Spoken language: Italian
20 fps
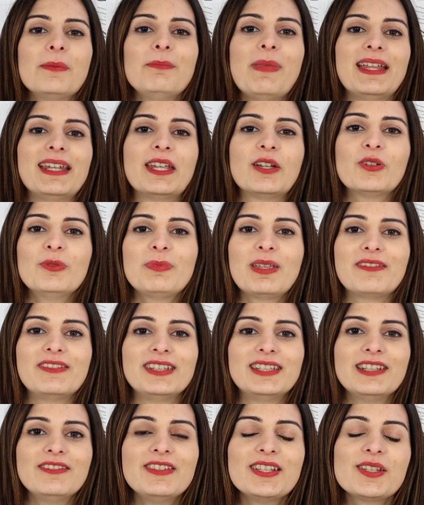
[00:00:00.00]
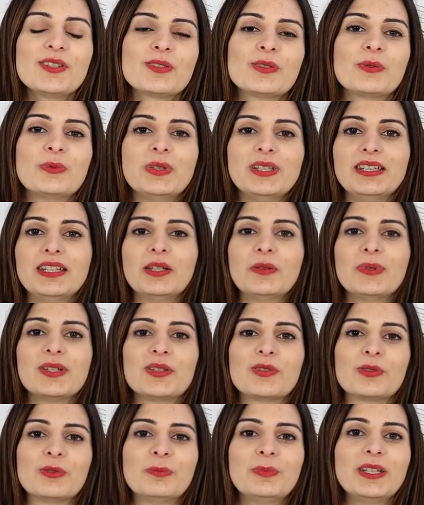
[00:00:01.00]
Bene, come avete visto, quindi
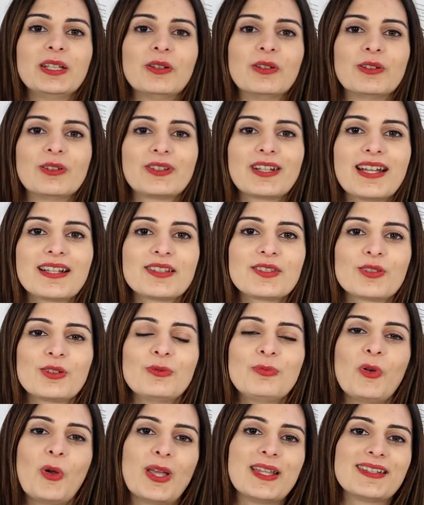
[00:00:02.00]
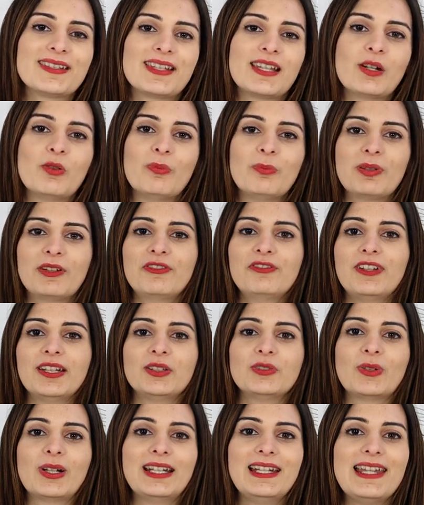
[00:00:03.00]
questo piccolo nastro può essere un
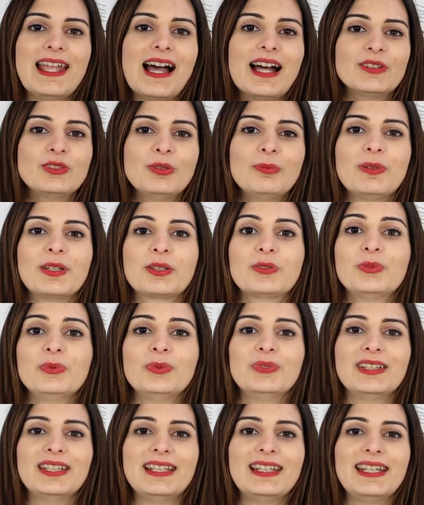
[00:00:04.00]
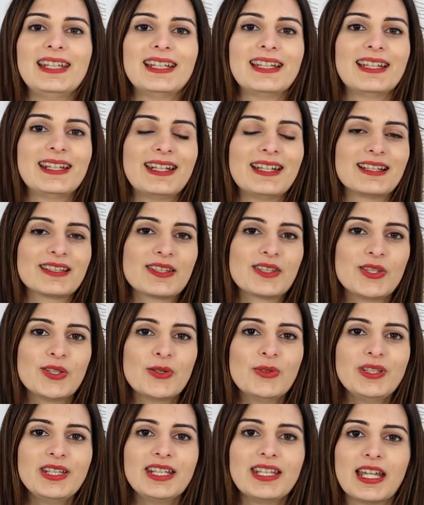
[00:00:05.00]
perfetto alleato per tutte le
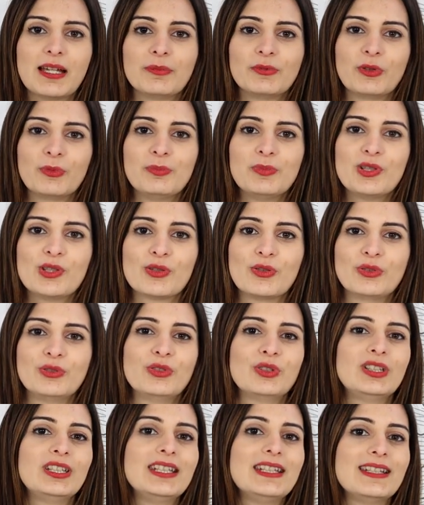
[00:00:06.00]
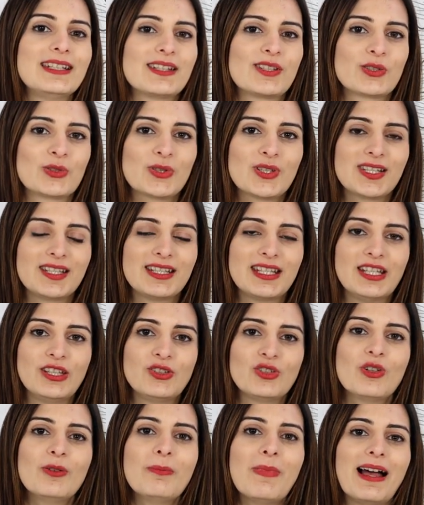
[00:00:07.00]
creazioni che hanno bisogno di
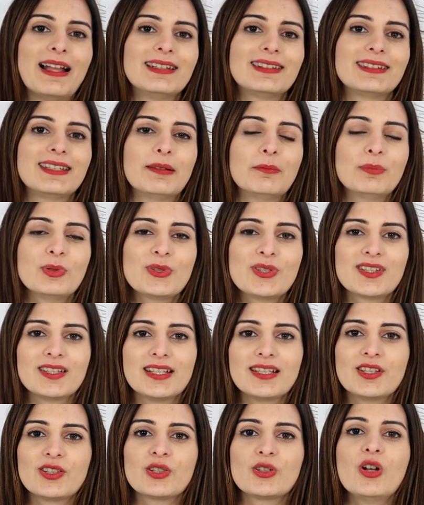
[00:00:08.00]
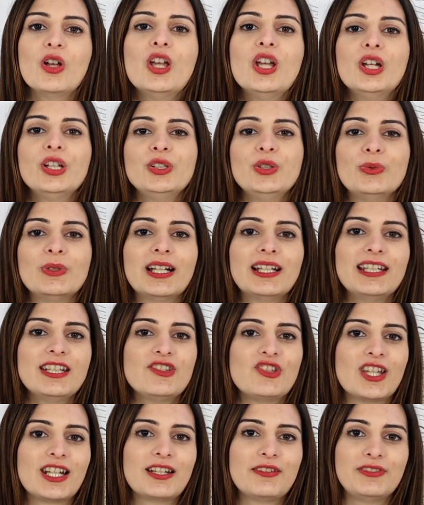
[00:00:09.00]
sostegno, ma al tempo stesso di una
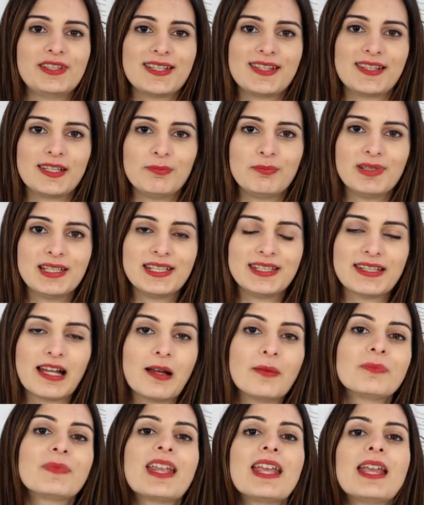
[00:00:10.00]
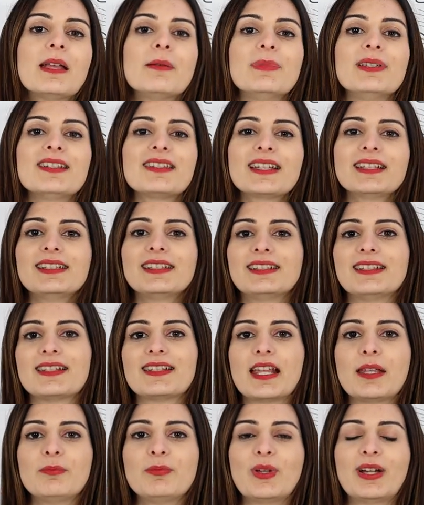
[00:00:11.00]
leggera flessibilità. Pensate ad
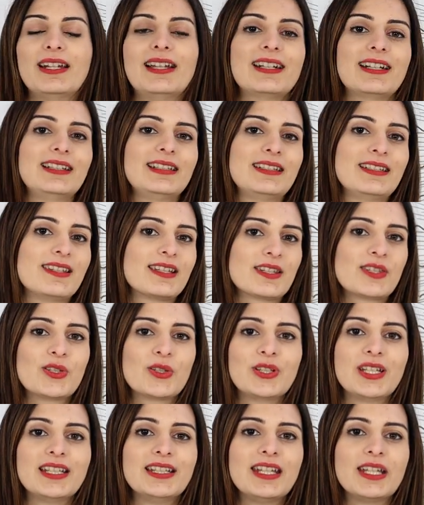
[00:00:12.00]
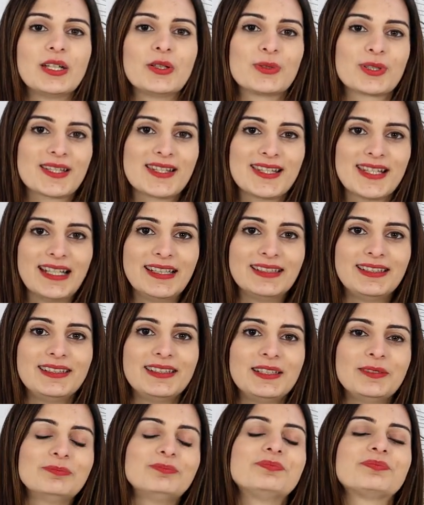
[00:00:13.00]
esempio alla realizzazione dei
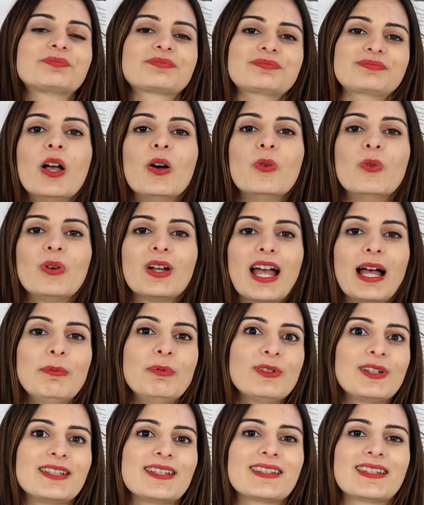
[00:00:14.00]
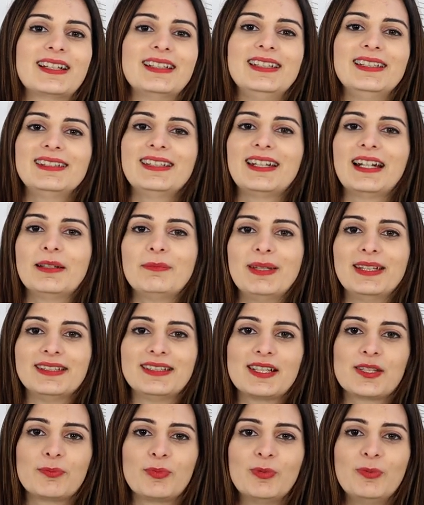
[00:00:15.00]
corsetti. Un capo che sta
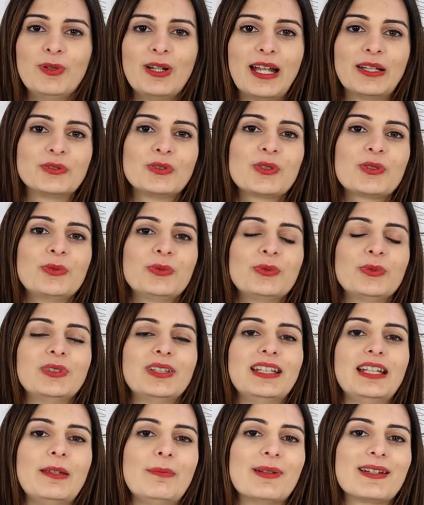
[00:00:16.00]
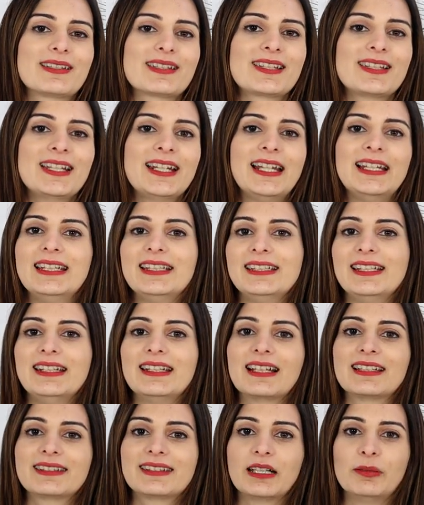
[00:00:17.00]
letteralmente spopolando su tutte le passerelle
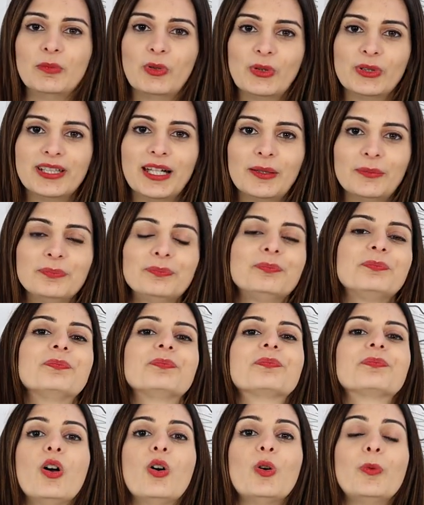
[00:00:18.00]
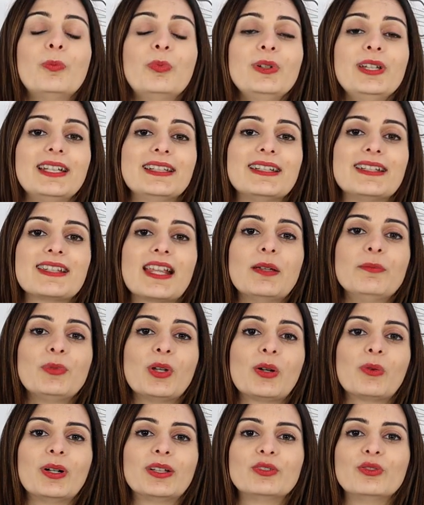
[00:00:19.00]
dell'alta moda. Oppure ad
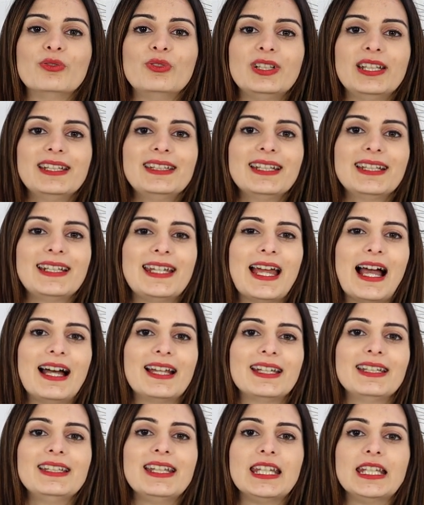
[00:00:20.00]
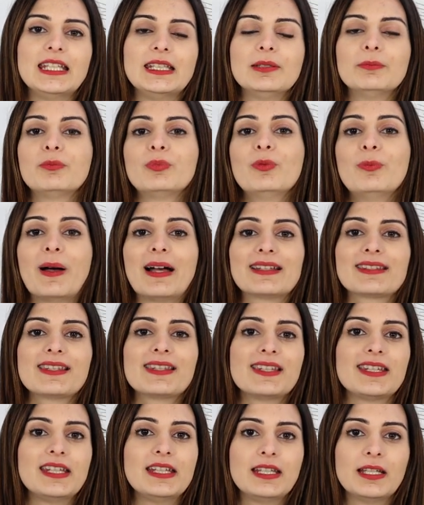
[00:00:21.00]
esempio a quando volete creare dei
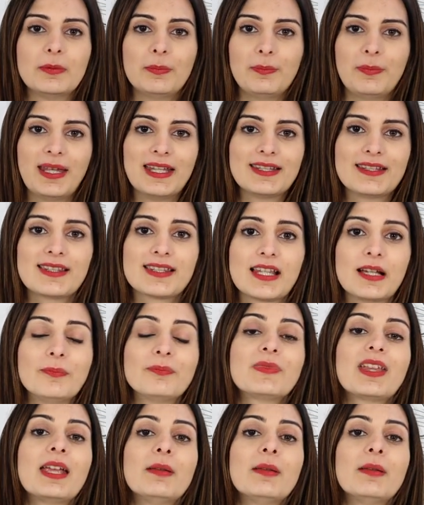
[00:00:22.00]
pupazzi in pezza.